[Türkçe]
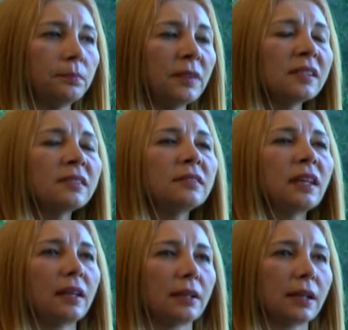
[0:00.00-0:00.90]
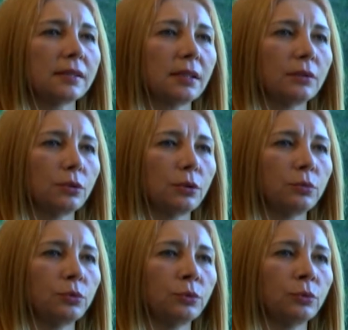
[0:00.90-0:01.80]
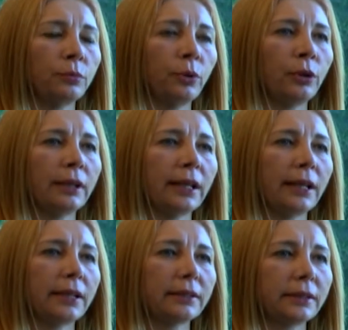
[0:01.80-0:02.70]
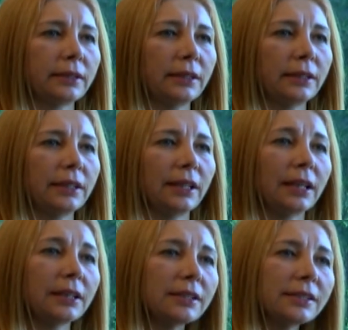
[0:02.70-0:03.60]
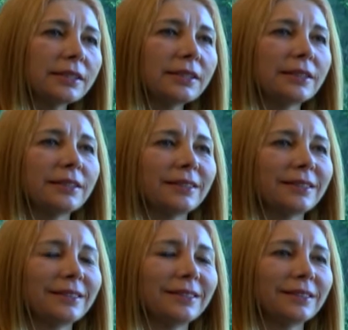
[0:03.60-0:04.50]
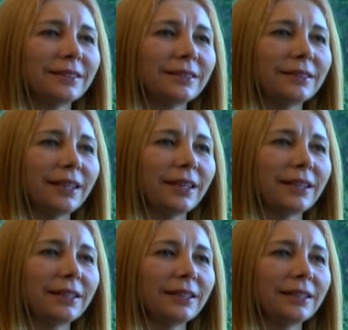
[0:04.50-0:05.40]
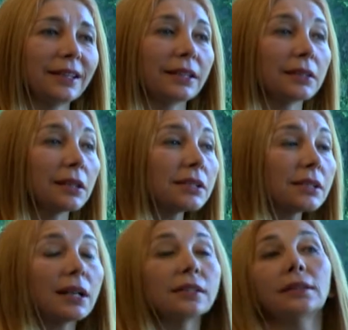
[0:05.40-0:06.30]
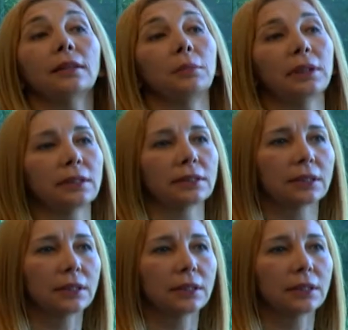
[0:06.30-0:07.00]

nasıl değer kazanıyor bu bölgeler? En hızlı e, değeri na, nasıl kazanabilir?